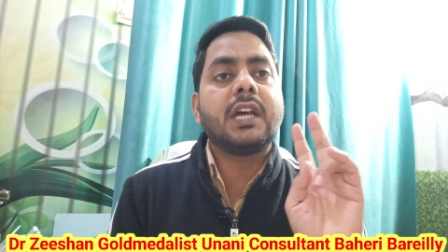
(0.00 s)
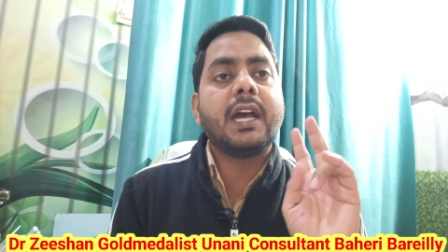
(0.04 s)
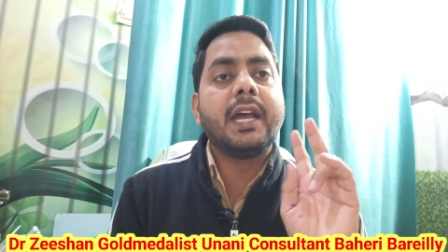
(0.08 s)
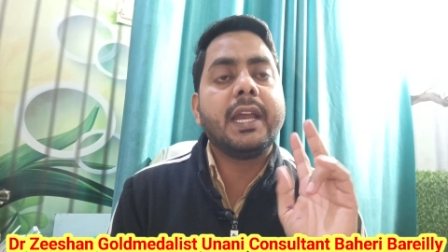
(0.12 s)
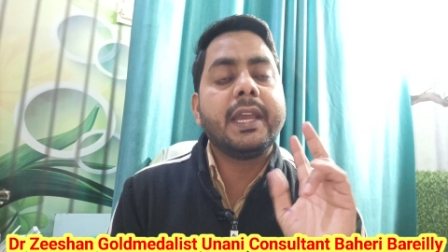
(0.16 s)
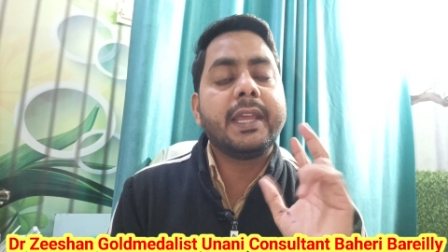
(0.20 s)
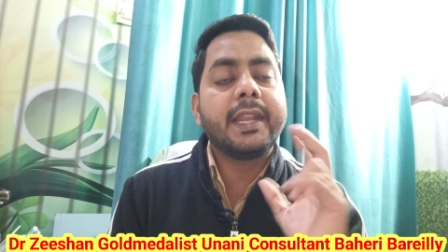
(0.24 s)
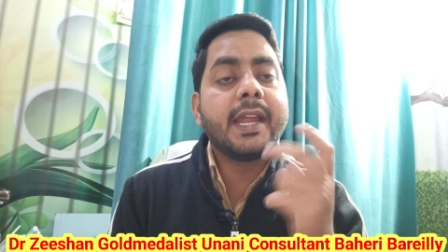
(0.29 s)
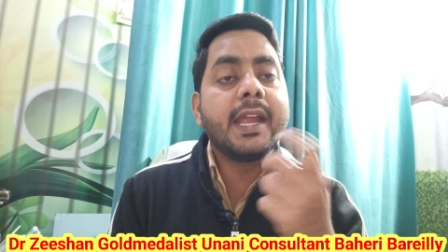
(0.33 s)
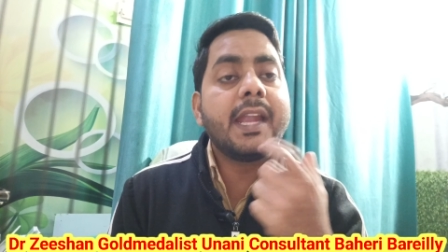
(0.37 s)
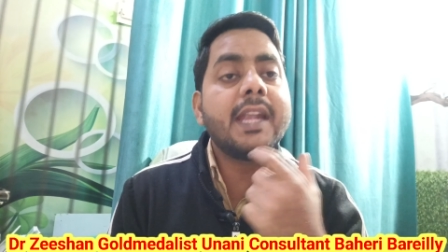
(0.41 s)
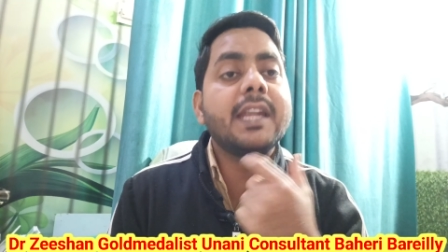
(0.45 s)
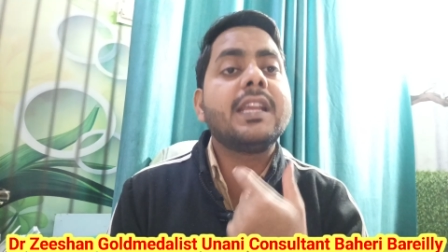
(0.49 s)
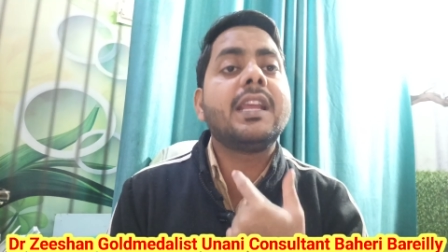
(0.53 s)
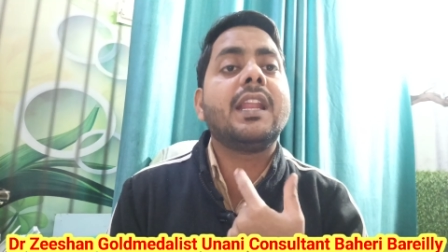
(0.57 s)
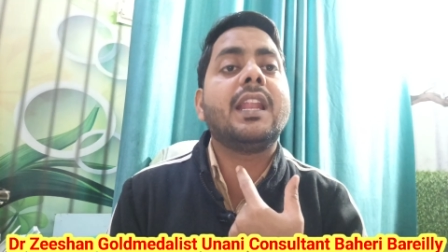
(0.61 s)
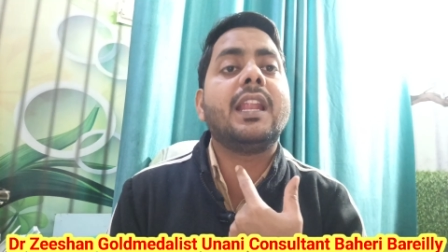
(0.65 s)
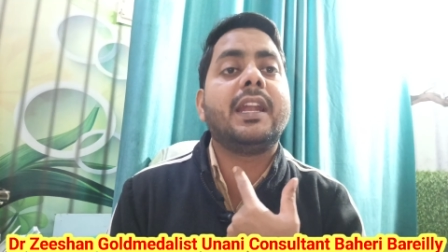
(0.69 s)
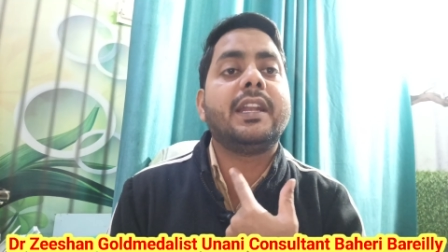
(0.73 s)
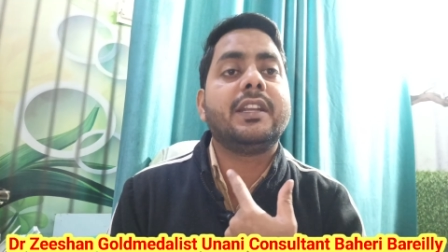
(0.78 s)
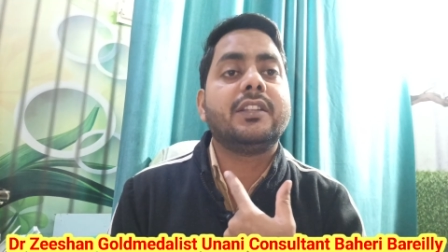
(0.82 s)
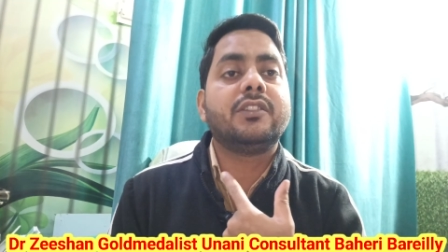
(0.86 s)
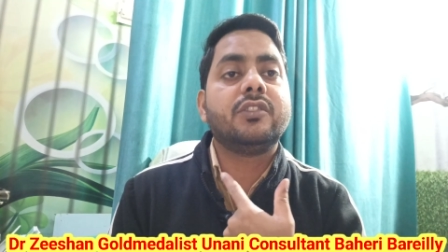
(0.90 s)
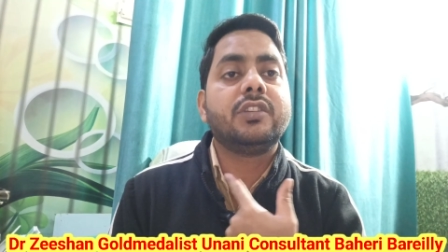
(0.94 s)
थायराइड
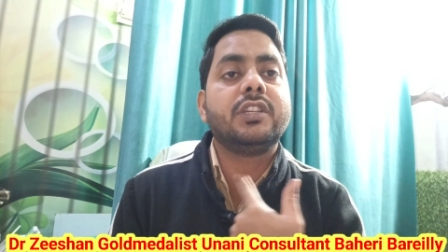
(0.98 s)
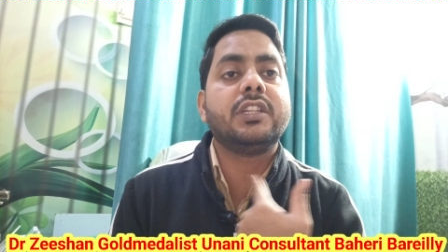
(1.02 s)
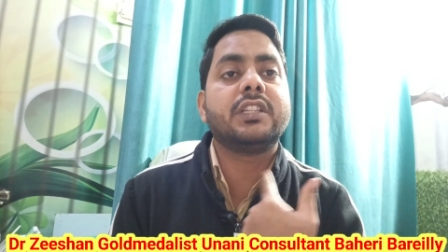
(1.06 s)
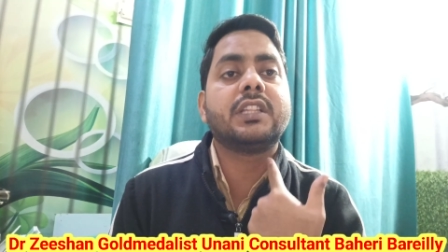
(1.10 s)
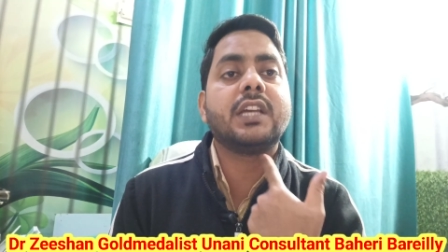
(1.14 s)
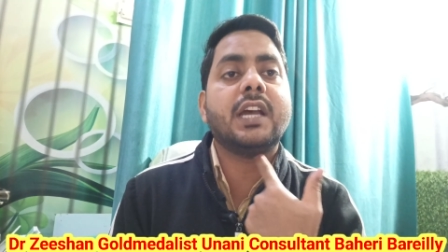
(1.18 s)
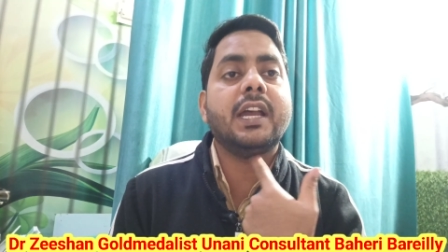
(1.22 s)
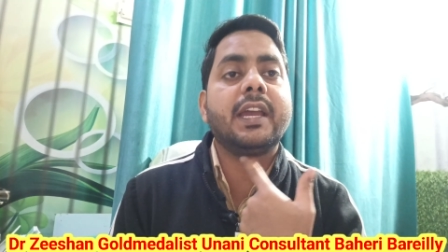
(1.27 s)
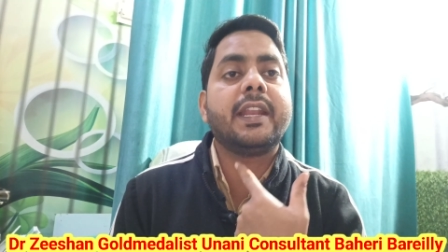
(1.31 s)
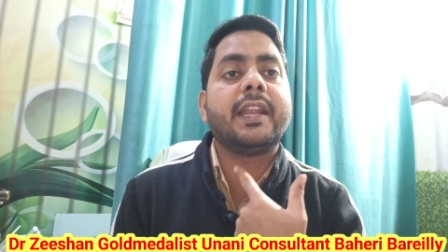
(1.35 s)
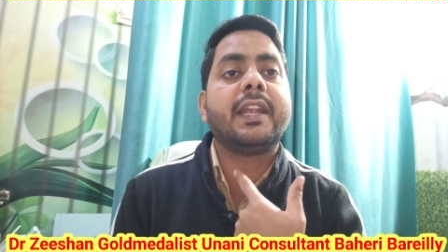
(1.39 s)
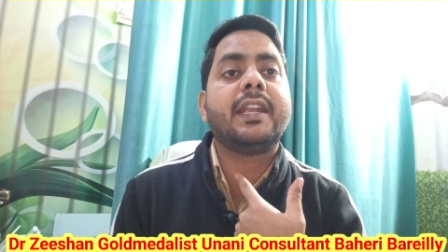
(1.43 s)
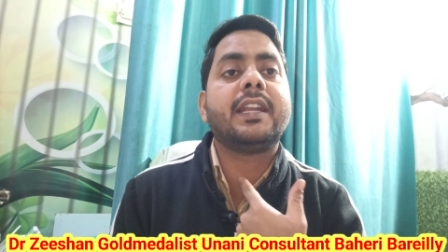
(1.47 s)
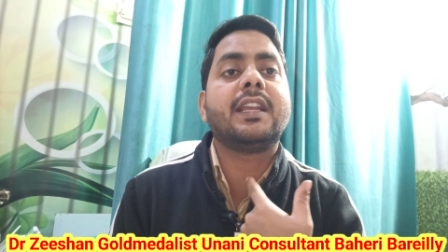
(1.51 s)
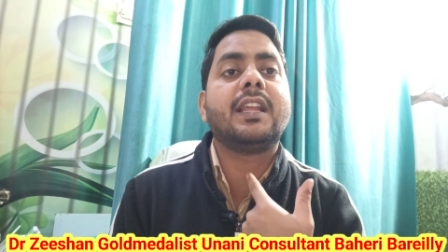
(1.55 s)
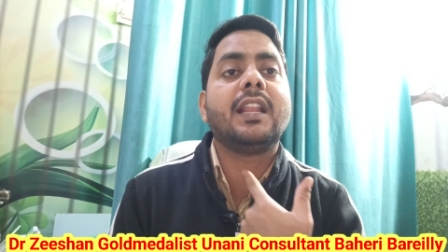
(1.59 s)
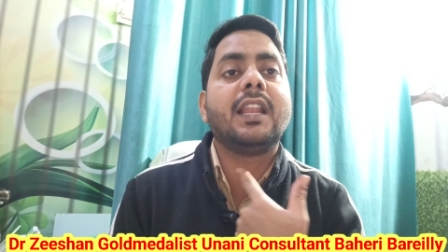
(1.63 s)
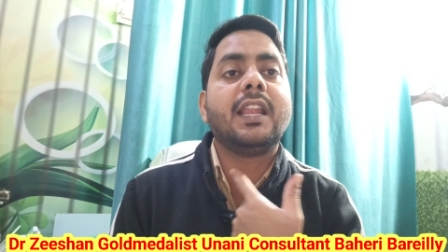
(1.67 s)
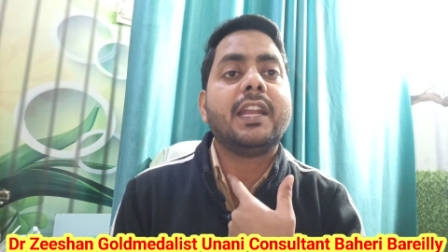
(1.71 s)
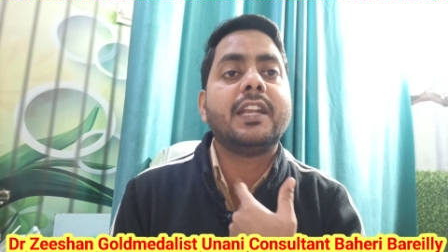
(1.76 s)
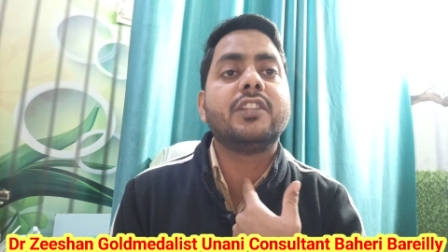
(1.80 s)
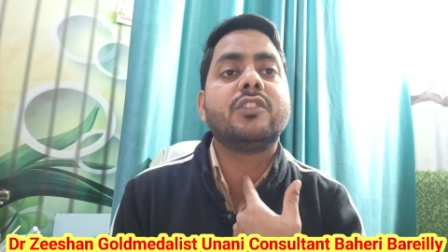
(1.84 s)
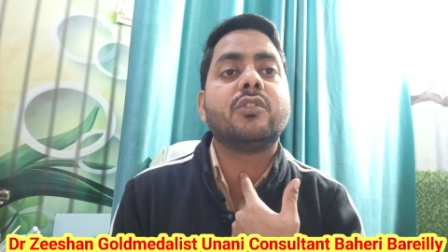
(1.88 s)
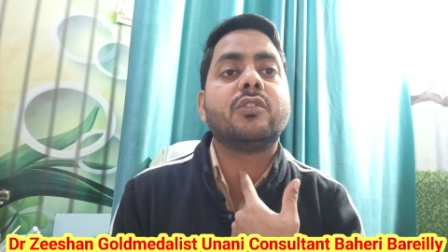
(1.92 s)
ग्लैंड जो ये थायराइड
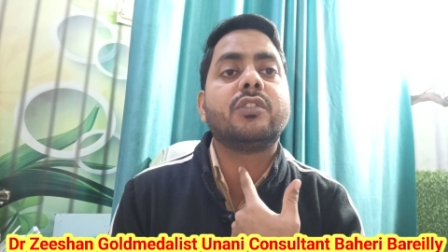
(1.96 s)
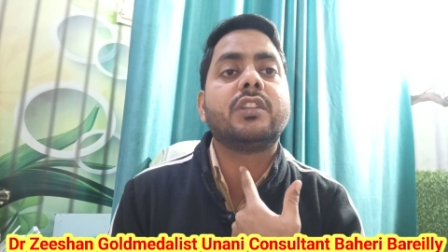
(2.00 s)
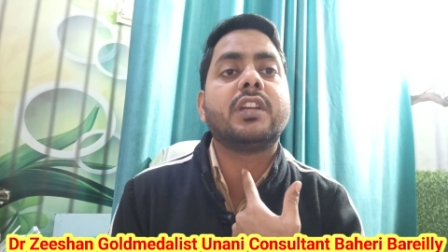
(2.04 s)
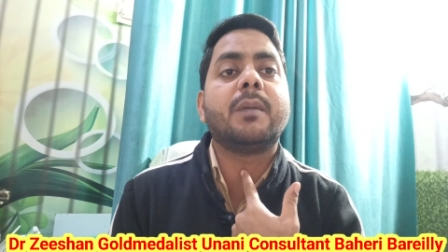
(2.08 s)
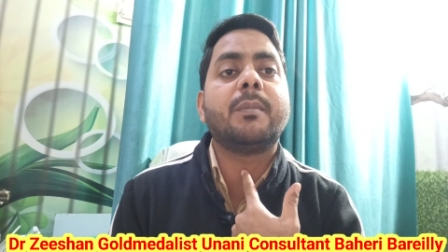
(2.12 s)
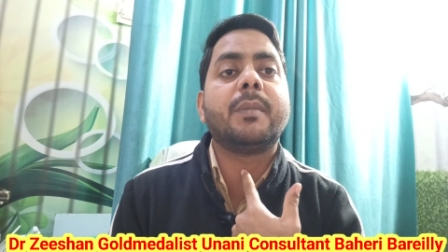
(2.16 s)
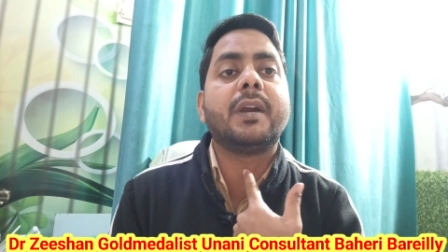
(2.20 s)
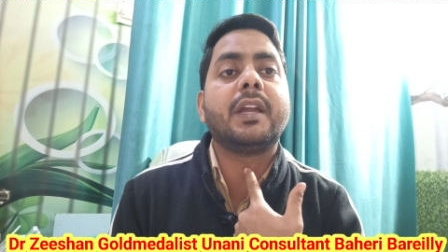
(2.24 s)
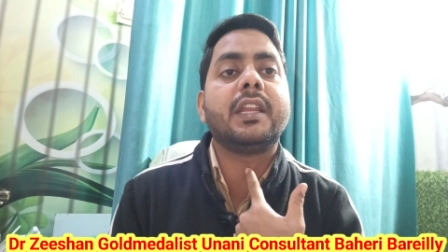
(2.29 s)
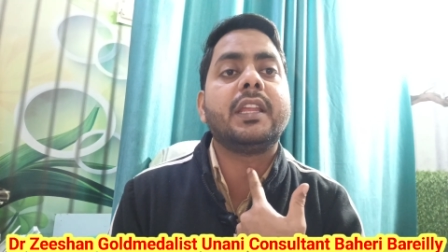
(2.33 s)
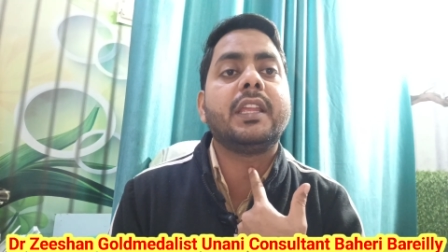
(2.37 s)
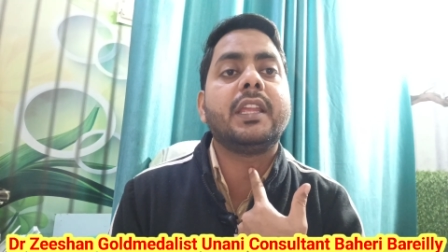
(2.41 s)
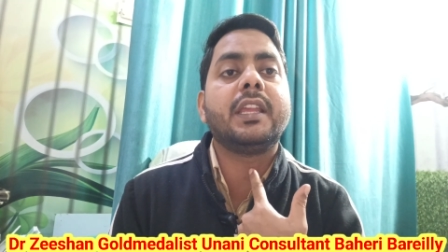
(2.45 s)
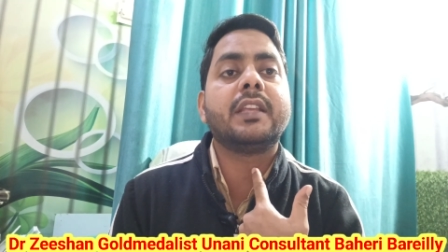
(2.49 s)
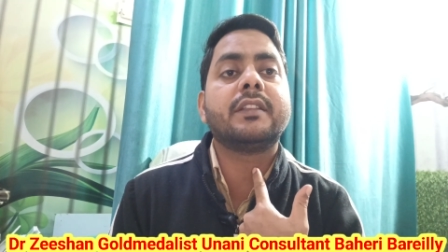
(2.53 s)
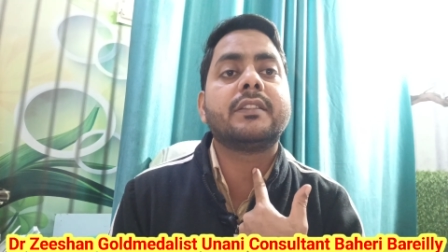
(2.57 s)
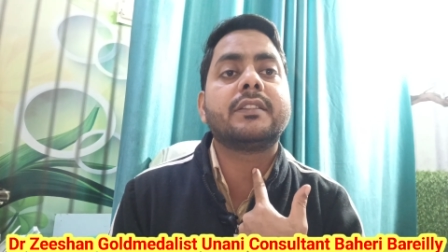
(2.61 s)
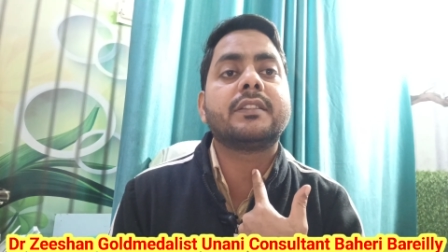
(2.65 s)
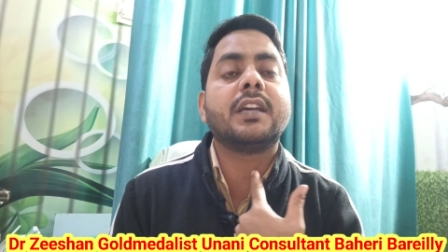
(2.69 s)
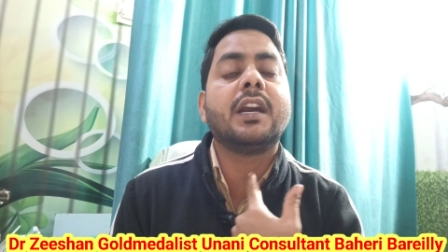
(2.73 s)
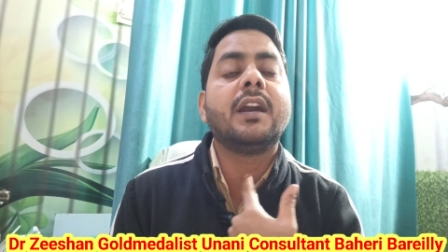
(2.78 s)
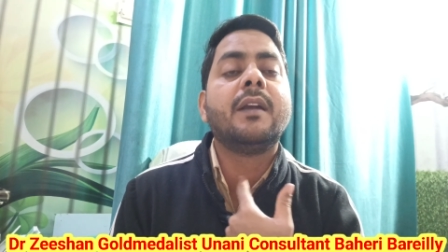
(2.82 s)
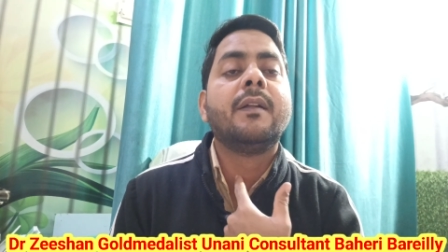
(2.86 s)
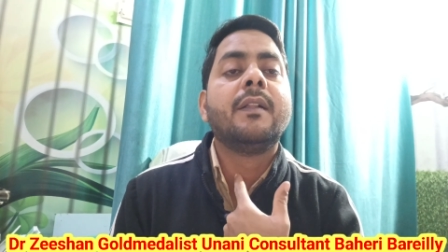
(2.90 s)
ग्लैंड जो होता है हमारे ये
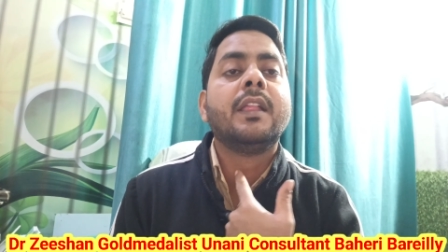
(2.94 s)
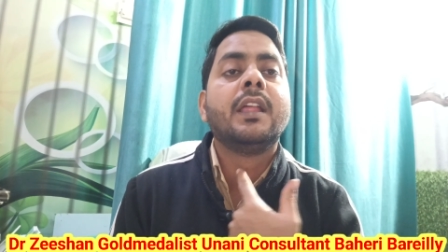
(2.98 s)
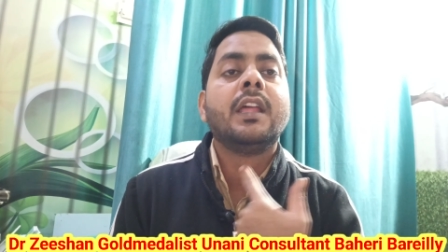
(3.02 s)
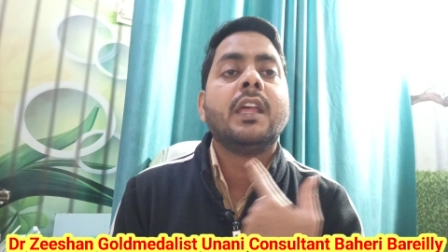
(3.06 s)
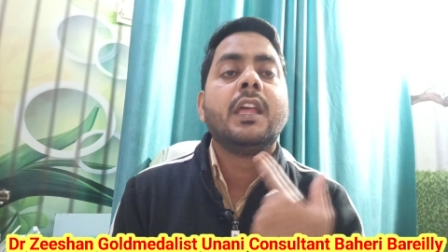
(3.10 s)
हिस्सा